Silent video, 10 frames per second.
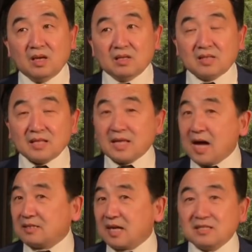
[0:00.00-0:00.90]
但
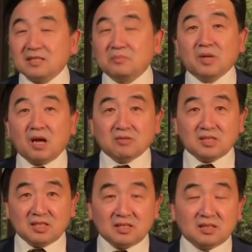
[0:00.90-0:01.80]
他战胜不了
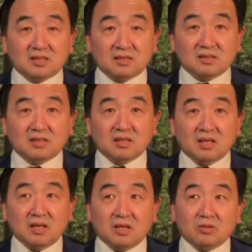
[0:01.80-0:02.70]
神性。
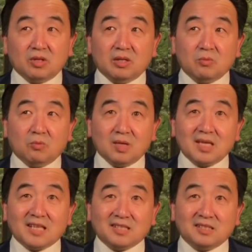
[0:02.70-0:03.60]
所以我
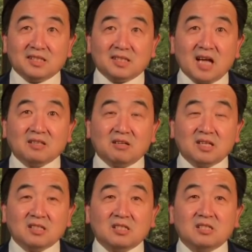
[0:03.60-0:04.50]
眼睛里看到，
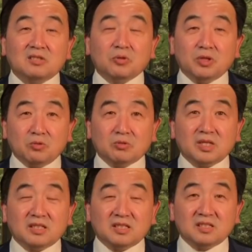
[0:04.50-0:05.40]
他之所以用
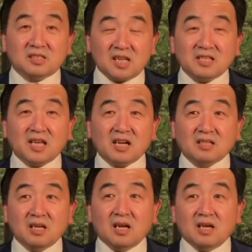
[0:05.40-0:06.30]
这个山羊，
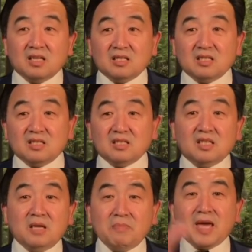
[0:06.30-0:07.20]

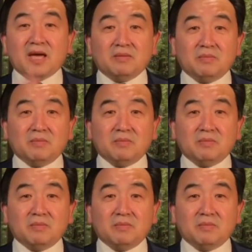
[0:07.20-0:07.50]
一面